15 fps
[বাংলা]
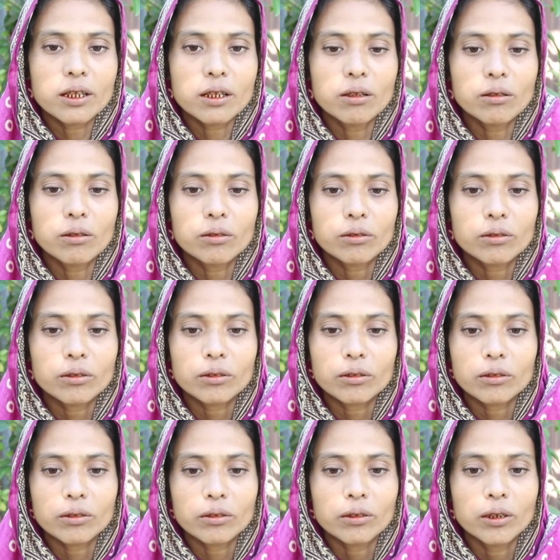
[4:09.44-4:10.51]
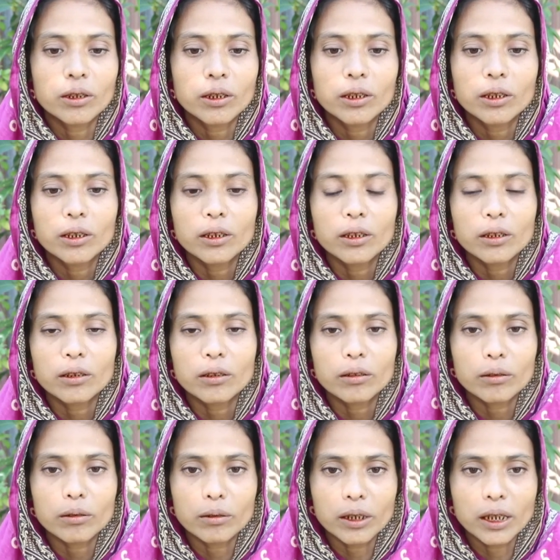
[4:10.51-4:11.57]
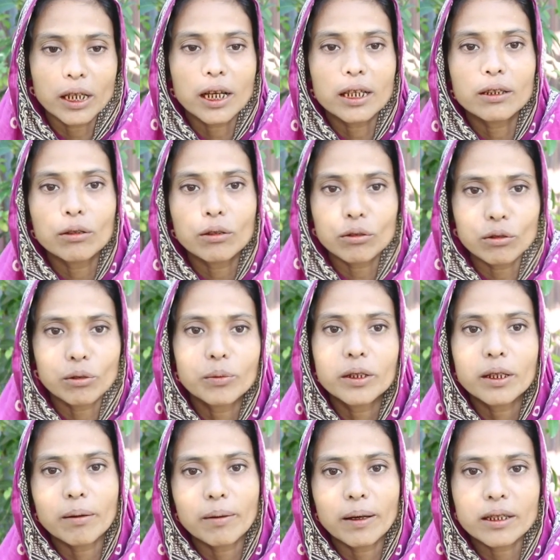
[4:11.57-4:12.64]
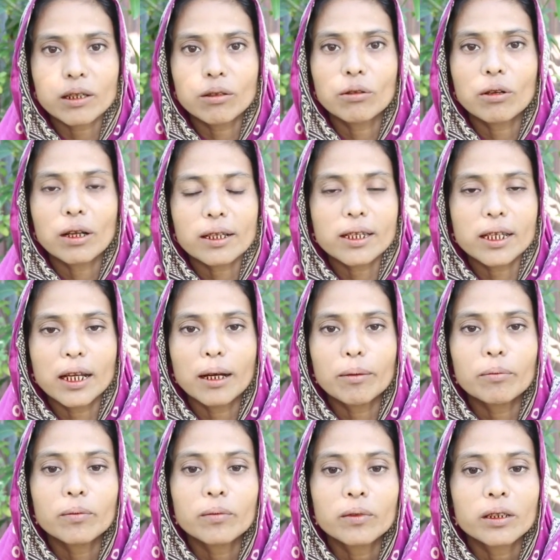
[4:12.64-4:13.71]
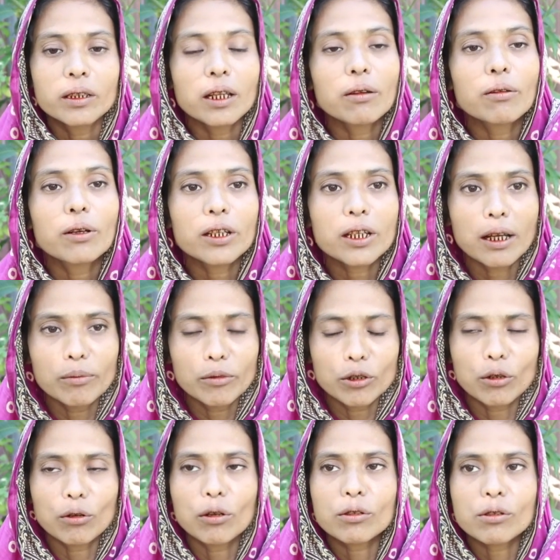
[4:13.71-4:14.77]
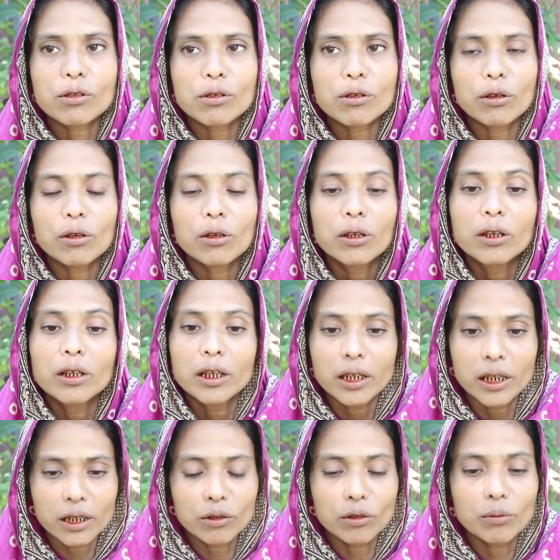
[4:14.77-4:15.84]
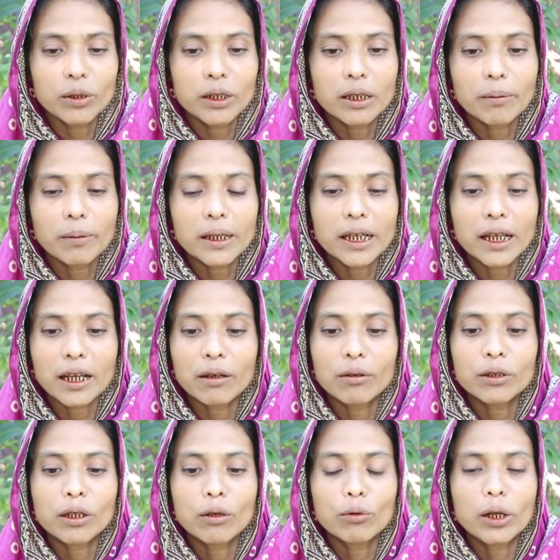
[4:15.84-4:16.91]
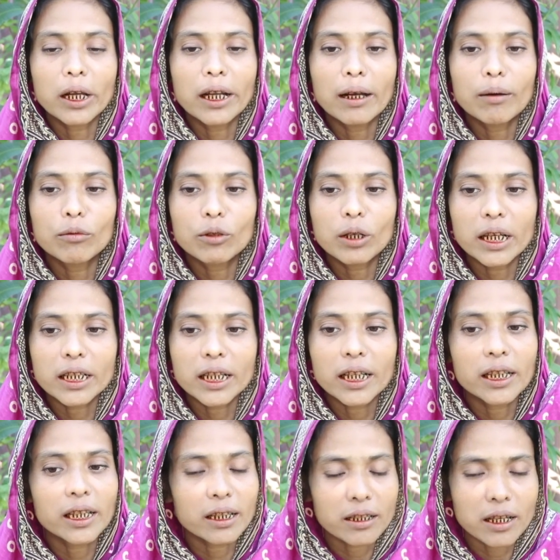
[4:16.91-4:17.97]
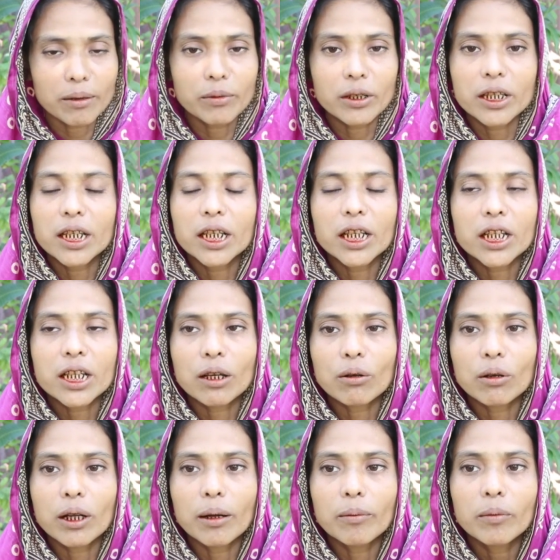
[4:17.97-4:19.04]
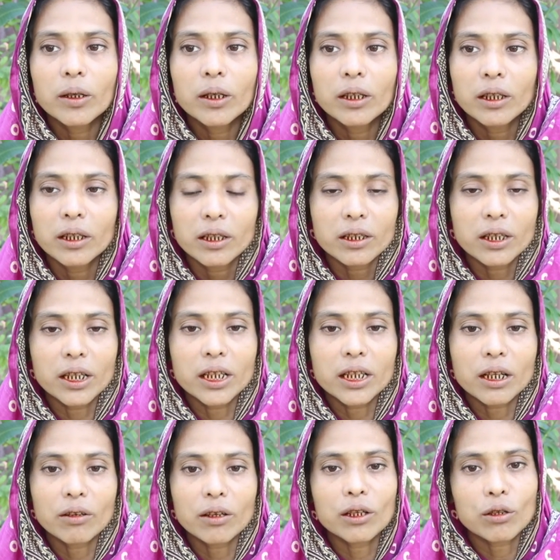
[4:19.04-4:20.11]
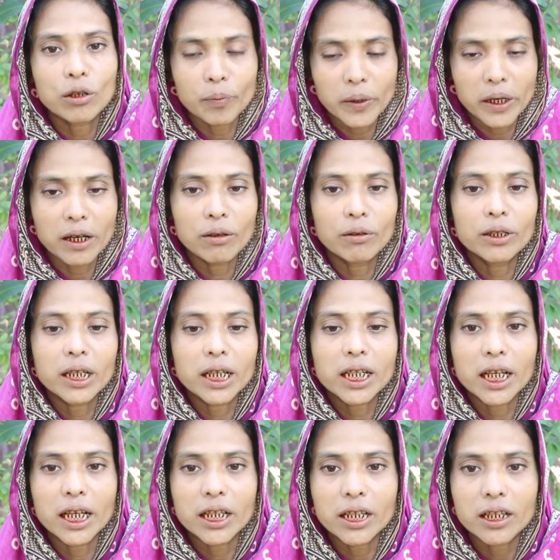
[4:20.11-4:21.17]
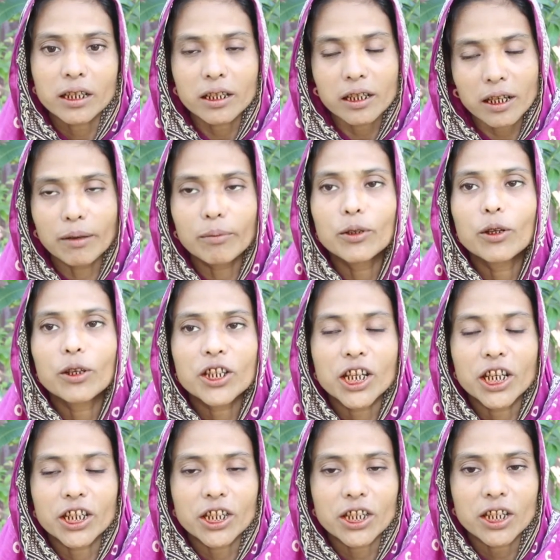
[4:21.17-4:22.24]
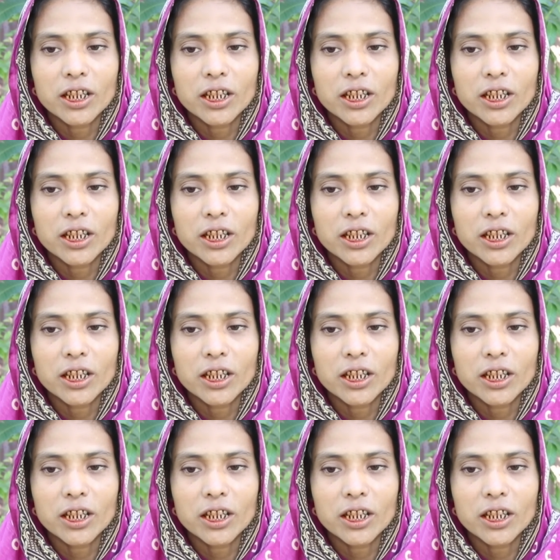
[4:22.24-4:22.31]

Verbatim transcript: আসিল কিরকম অনেক আসিল জমি জামা আসিল রাখছিলাম তারপরে স্বামী জন অসুস্থ এই জমি জামা টাকা পয়সা উড়াইলাম উড়াই সারি তার স্বামীর চিকিৎসা করলাম চিকিৎসা করে সব টাকা পয়সা শেষ স্বামীও শেষ